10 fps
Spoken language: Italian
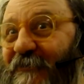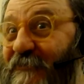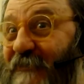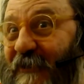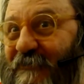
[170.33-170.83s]

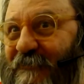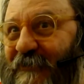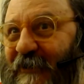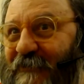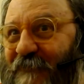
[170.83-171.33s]
stato di
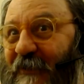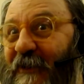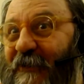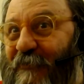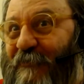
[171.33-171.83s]

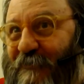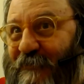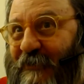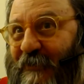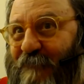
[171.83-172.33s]
risveglio con
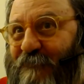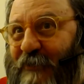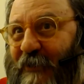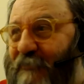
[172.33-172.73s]
il pieno